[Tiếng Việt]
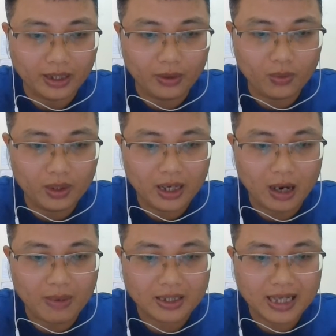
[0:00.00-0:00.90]
Cánh quân
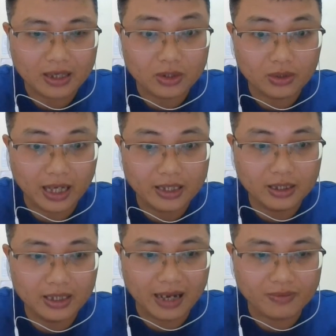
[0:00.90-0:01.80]
đạo Bắc Giang do Thái
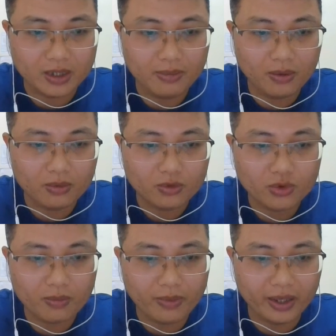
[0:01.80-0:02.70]
sư Đàm Dĩ Mông
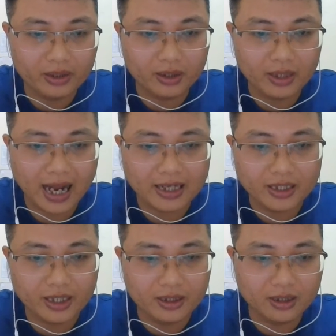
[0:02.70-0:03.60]
xuất bến tới An
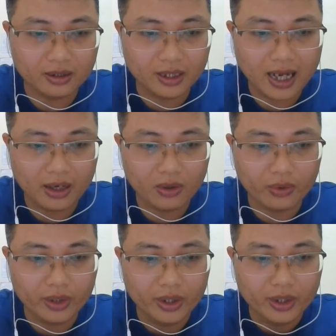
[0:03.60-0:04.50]
Diên Thường Tín Hà
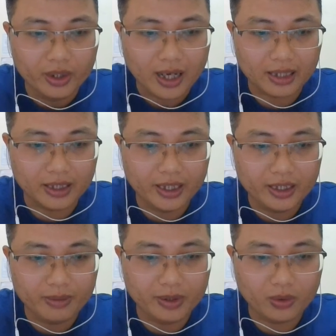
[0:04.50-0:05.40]
Nội, Hà
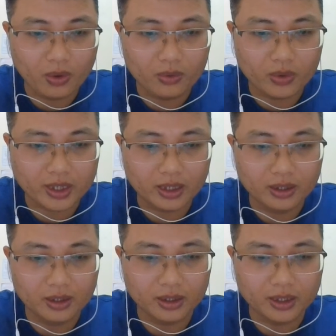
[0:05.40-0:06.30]
Tây thì bị quân của
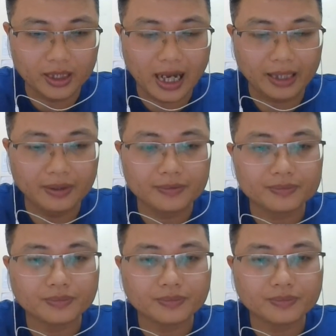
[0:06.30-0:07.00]
Trần Thừa tiến đánh.